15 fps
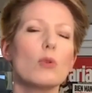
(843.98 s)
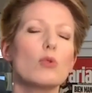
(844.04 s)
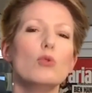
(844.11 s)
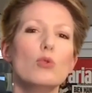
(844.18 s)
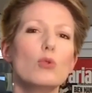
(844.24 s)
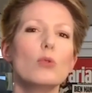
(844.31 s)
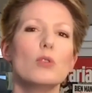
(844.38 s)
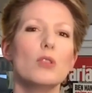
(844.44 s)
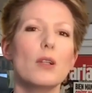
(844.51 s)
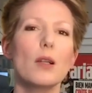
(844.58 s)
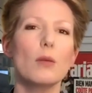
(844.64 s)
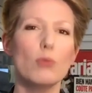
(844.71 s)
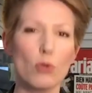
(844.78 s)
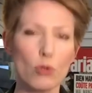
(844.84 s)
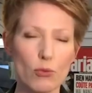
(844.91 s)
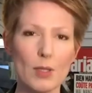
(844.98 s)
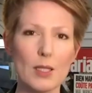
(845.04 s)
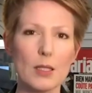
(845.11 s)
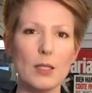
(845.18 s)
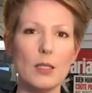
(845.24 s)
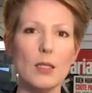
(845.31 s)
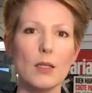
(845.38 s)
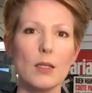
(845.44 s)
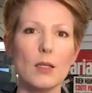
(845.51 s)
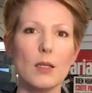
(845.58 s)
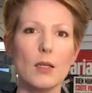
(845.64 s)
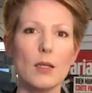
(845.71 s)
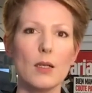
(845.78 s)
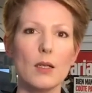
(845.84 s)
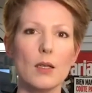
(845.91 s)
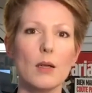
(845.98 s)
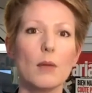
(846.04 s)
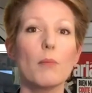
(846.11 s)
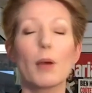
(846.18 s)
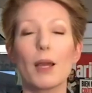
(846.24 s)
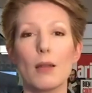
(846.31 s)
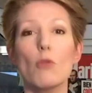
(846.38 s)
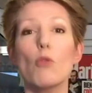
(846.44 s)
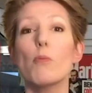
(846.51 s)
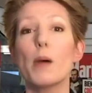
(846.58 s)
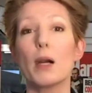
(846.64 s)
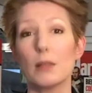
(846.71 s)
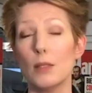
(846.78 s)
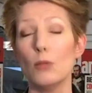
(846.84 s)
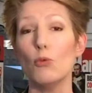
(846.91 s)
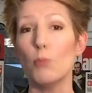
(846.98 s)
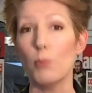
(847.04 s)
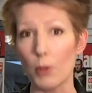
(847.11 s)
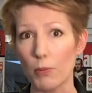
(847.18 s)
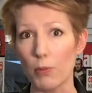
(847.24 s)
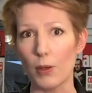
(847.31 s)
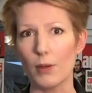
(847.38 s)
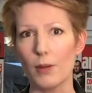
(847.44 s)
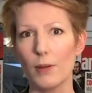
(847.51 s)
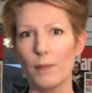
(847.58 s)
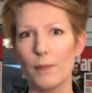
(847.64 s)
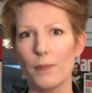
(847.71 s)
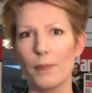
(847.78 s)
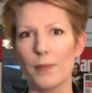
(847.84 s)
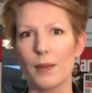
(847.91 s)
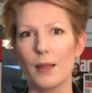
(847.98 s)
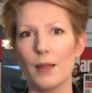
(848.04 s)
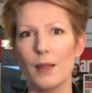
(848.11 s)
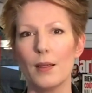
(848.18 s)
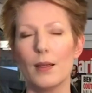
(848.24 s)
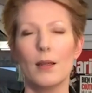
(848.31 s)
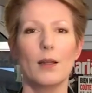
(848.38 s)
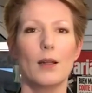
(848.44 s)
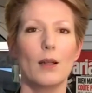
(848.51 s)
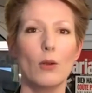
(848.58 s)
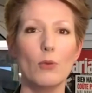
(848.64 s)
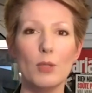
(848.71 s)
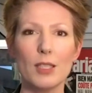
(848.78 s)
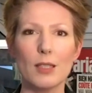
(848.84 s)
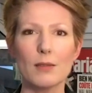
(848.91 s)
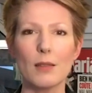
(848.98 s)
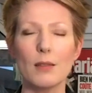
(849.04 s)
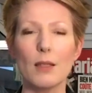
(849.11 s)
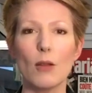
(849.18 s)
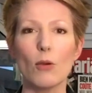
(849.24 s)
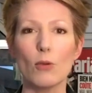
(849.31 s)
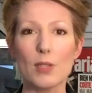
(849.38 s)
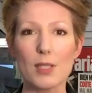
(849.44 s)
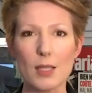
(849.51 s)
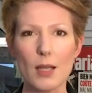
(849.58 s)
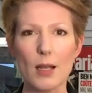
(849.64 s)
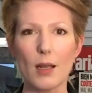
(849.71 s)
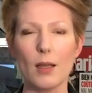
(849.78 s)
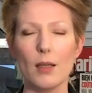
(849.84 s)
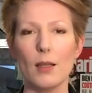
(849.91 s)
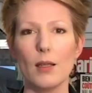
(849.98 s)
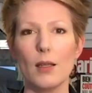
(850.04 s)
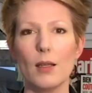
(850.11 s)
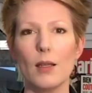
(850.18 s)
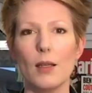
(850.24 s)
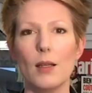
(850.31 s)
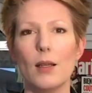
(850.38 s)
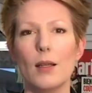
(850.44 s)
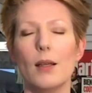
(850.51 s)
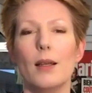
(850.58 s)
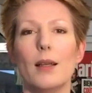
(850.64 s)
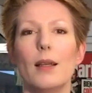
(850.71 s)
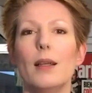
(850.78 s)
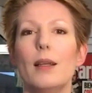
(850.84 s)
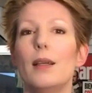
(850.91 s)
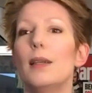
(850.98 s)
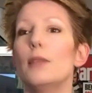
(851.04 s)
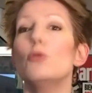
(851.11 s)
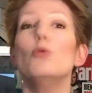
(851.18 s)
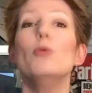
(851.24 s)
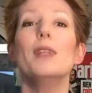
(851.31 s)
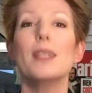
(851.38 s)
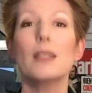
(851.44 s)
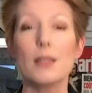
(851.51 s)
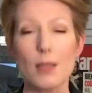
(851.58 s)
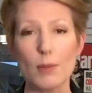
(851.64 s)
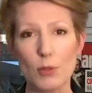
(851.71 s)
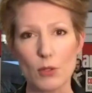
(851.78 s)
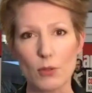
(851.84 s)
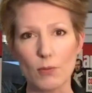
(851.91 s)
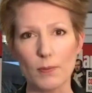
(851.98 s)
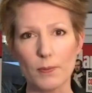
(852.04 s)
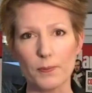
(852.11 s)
du côté de la bourgeoisie prennent le parti du peuple. Louis-Nathaniel Rossel, est une exception.